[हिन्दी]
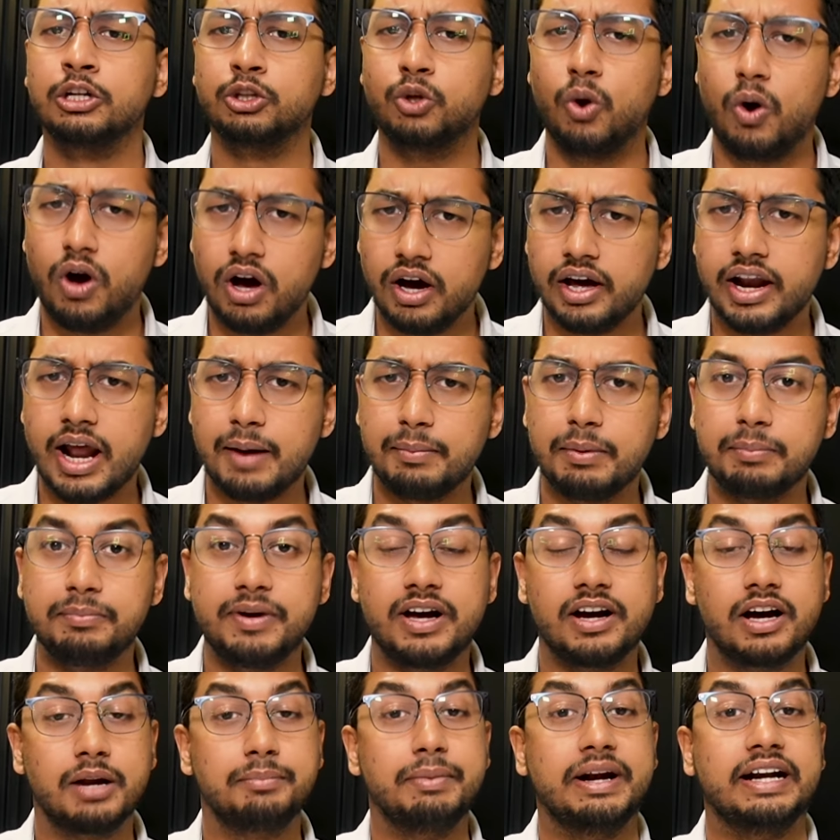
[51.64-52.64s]
तो अगर आप
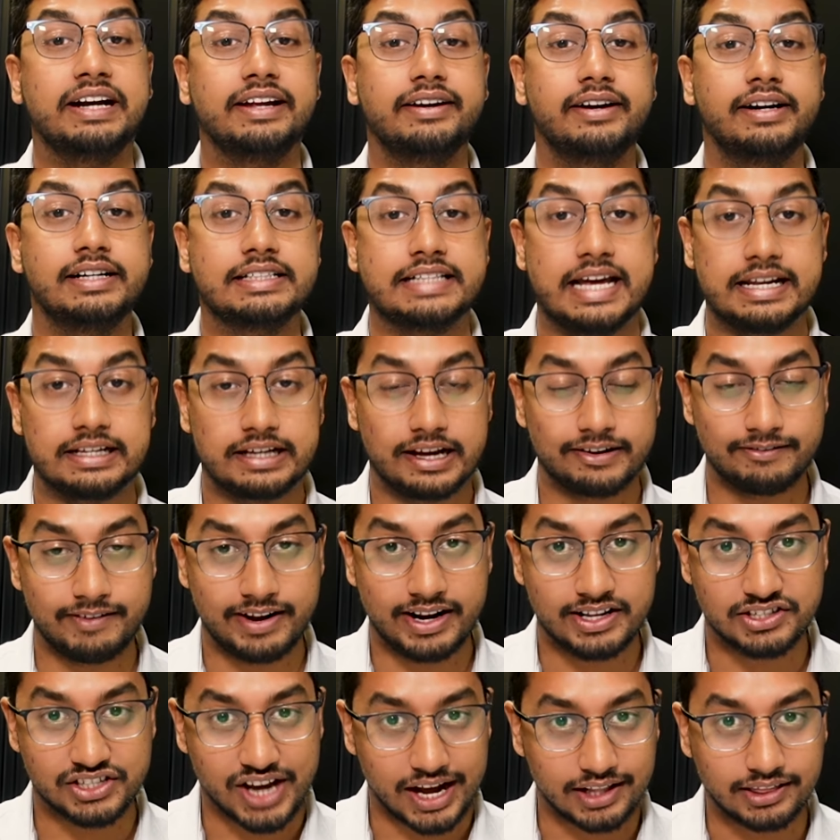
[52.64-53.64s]
अपना घर भी इंटीरियर डिजाइन
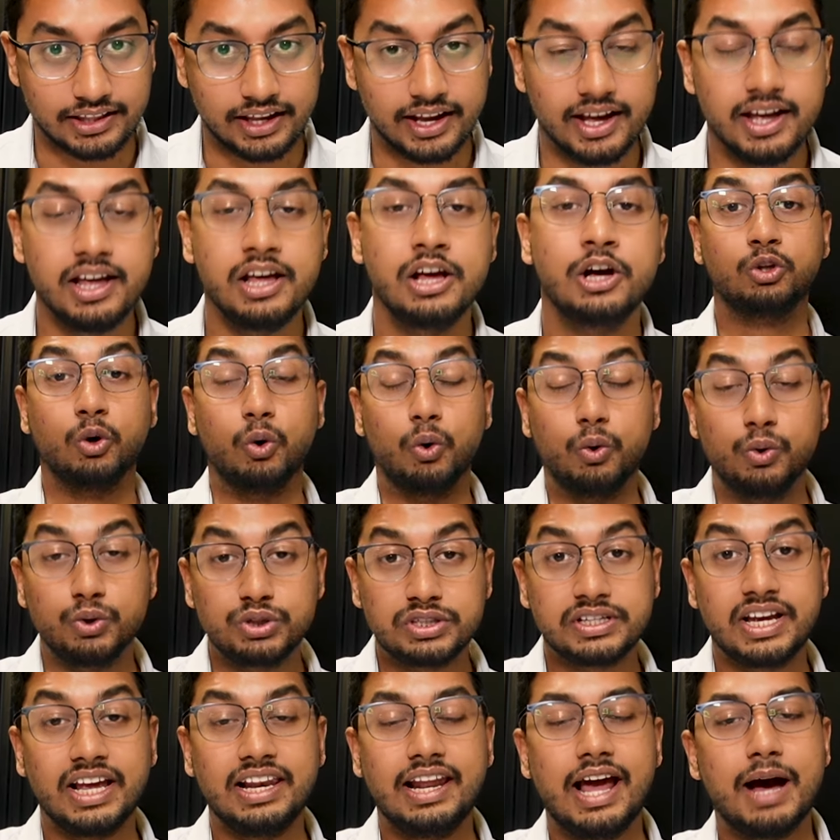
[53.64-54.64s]
करवाना चाहते हैं तो
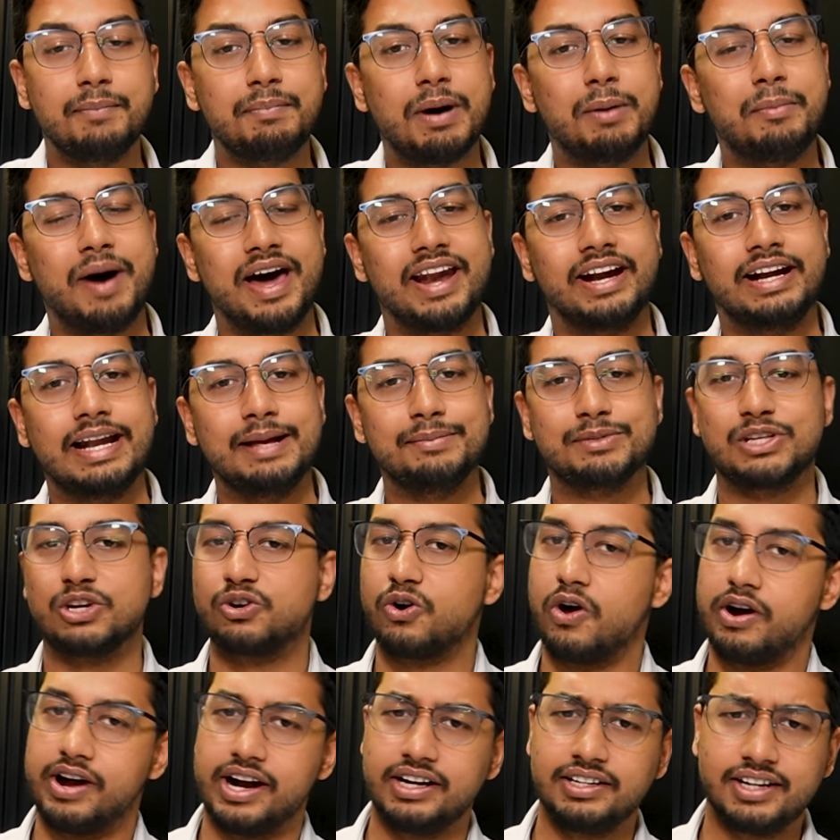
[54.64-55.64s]
उसके लिए आप हमारी टीम से
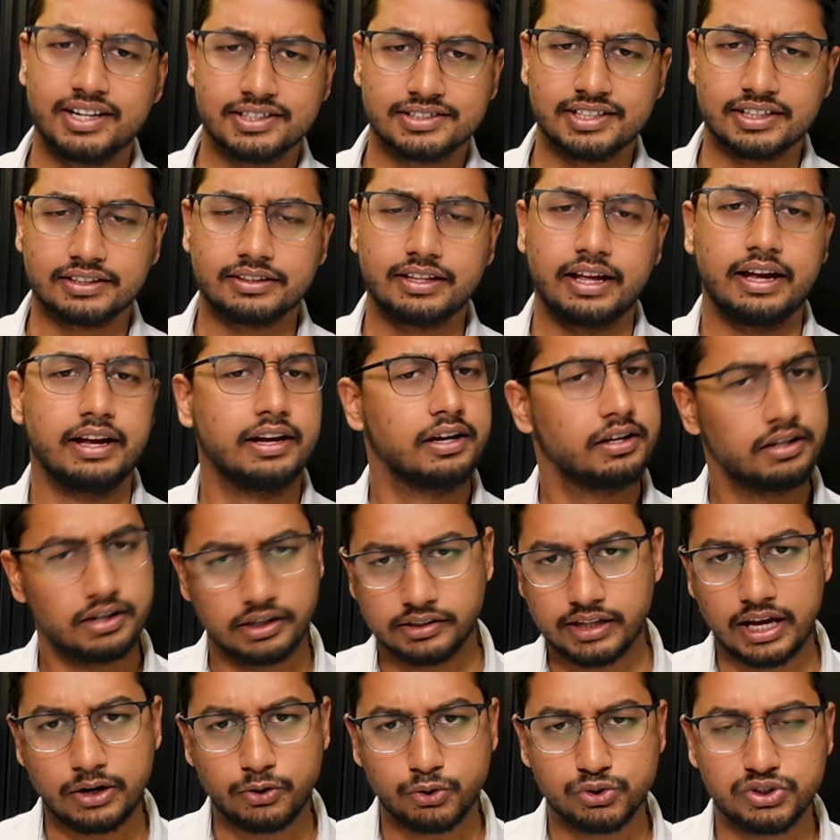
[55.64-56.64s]
कॉन्टेक्ट कर सकते हैं
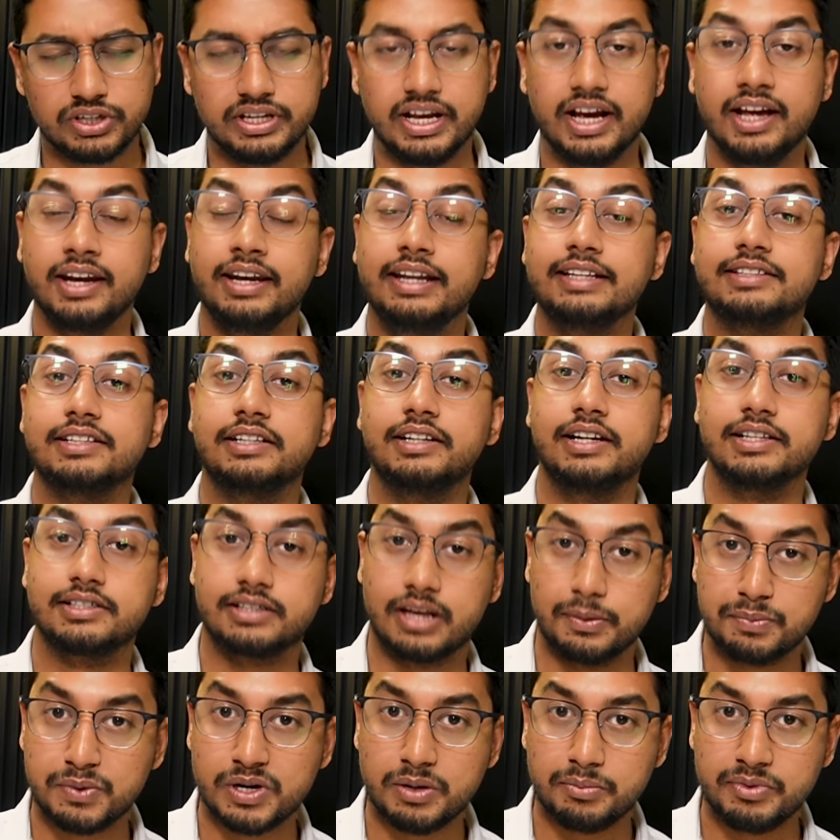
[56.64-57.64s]
करना करना कुछ नहीं है नीचे
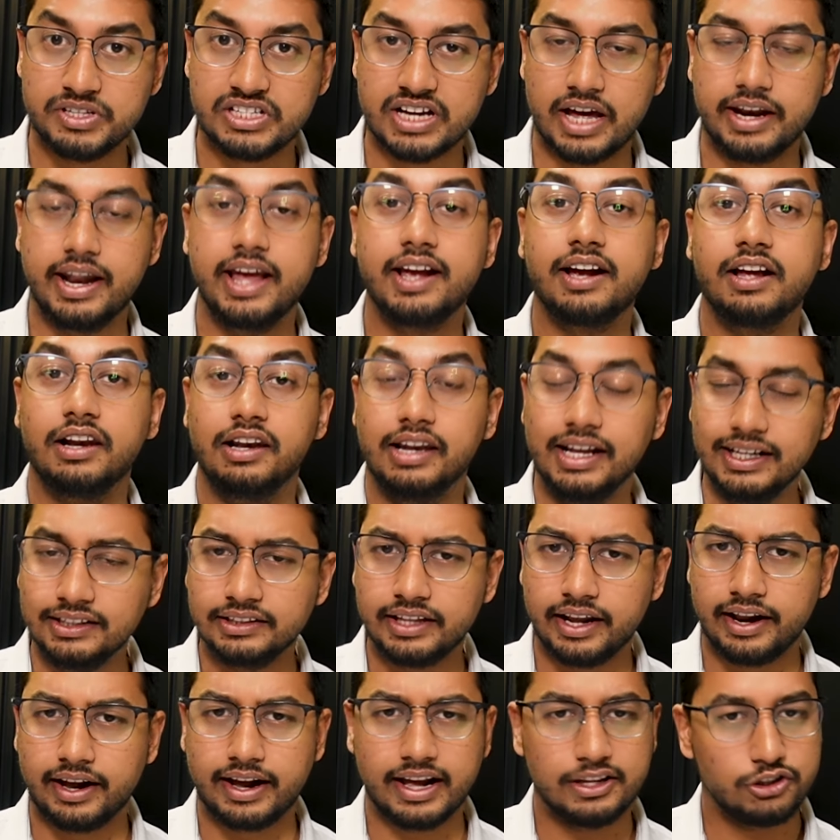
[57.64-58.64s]
डिस्क्रिप्शन में जाना एक लिंक
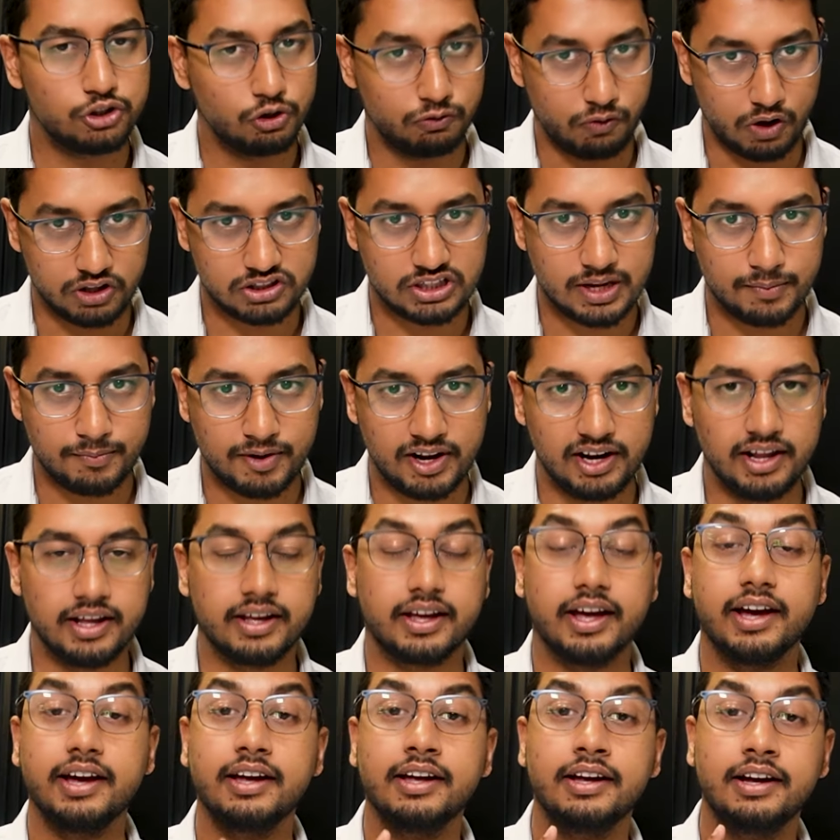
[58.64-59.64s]
दे रखा है जो व्हाट्सएप का
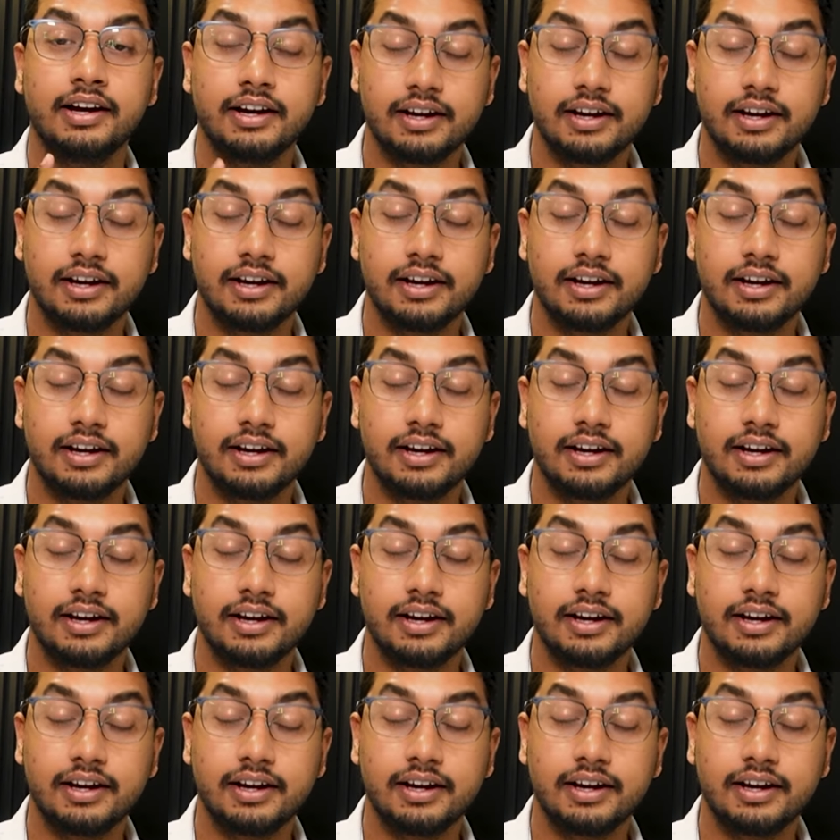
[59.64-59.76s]
लिंक है